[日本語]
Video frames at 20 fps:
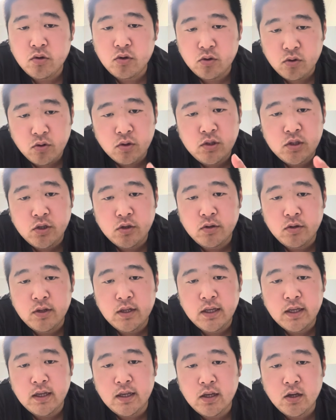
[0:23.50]
宇宙
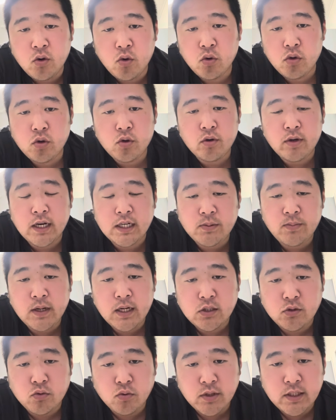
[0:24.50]
に本当の始ま
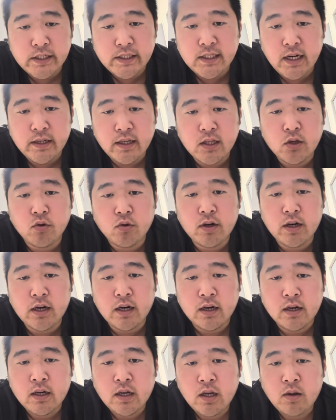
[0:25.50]
りは存在しないとか、